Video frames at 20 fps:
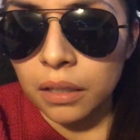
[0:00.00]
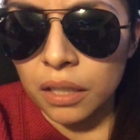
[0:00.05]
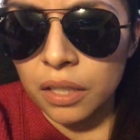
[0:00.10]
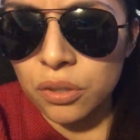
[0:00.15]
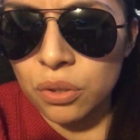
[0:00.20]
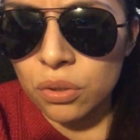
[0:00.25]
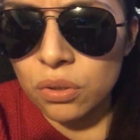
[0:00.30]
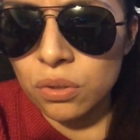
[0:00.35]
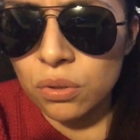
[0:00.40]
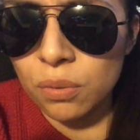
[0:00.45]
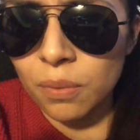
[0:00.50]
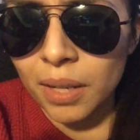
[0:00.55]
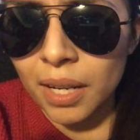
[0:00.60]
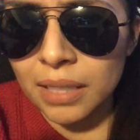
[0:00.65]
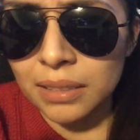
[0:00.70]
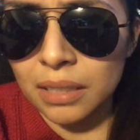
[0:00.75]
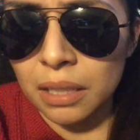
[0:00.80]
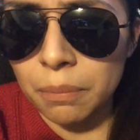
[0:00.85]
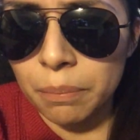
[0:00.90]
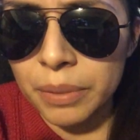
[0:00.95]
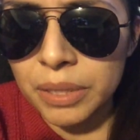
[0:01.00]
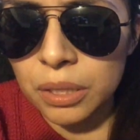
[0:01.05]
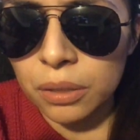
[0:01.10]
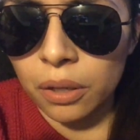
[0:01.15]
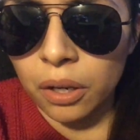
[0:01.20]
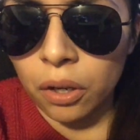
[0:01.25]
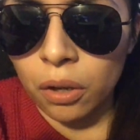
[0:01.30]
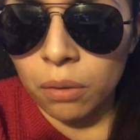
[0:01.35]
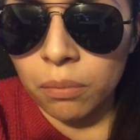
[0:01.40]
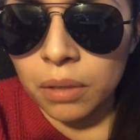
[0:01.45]
De hecho, suben hasta el
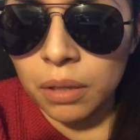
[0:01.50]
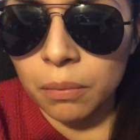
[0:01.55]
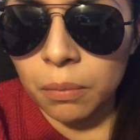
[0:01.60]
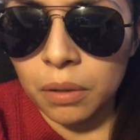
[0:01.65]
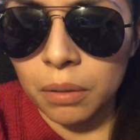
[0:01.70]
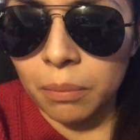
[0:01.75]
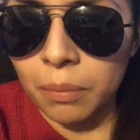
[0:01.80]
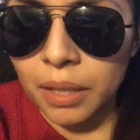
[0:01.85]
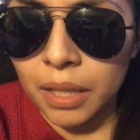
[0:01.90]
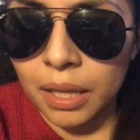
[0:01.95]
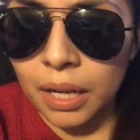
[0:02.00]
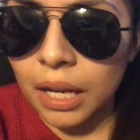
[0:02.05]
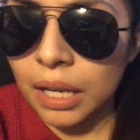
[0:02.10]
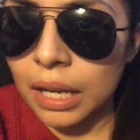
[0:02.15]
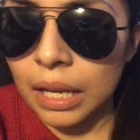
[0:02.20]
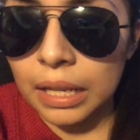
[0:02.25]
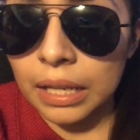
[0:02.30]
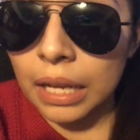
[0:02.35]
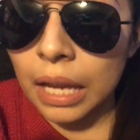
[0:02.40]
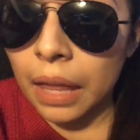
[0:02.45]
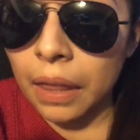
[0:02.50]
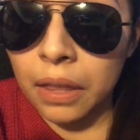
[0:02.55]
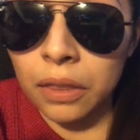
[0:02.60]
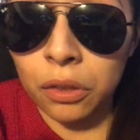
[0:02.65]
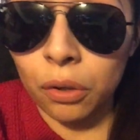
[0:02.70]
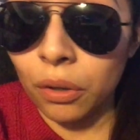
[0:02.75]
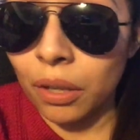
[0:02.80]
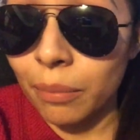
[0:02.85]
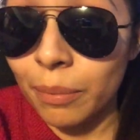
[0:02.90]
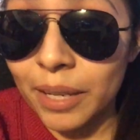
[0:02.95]
piso que yo vivo y me dejan ahí
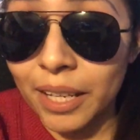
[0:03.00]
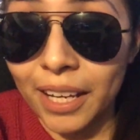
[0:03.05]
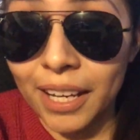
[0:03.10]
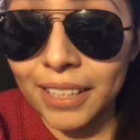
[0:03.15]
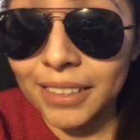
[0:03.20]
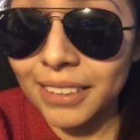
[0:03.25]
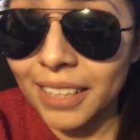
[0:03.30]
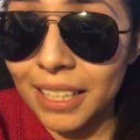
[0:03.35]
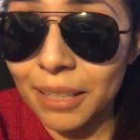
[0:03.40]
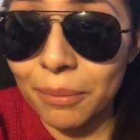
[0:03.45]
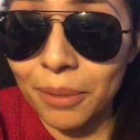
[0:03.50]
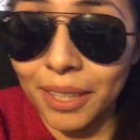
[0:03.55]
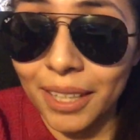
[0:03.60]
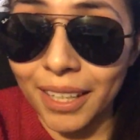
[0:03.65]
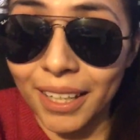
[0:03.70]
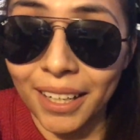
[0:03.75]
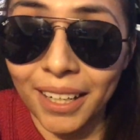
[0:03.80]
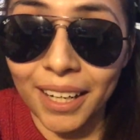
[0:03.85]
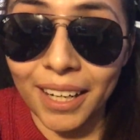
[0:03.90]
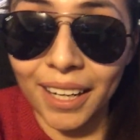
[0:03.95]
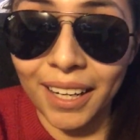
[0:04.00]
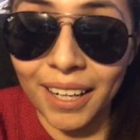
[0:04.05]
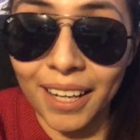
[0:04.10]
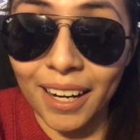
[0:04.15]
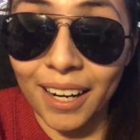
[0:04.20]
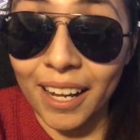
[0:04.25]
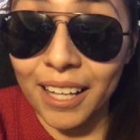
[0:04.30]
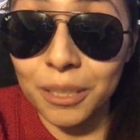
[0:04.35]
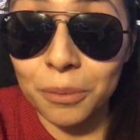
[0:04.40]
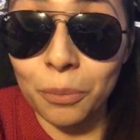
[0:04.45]
adentro de mi casa y me dejan
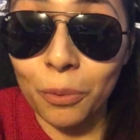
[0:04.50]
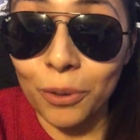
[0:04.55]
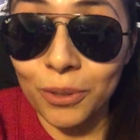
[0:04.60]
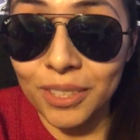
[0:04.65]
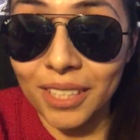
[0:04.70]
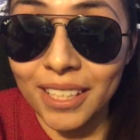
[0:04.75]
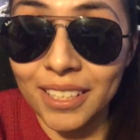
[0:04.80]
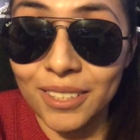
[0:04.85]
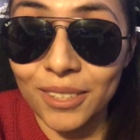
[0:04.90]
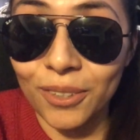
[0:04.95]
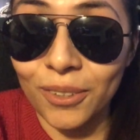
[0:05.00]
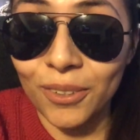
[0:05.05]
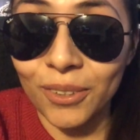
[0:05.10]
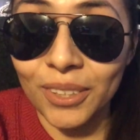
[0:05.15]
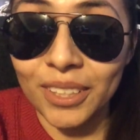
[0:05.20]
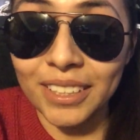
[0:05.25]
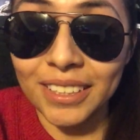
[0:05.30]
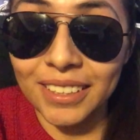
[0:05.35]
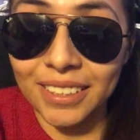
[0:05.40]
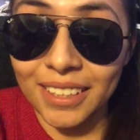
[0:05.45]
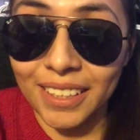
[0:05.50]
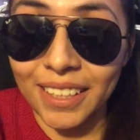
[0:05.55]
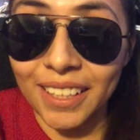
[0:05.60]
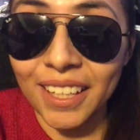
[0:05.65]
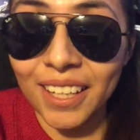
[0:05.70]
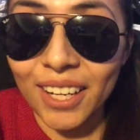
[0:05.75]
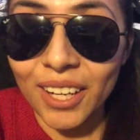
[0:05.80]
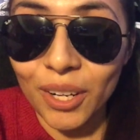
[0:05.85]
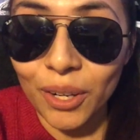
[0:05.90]
las bolsas con, este,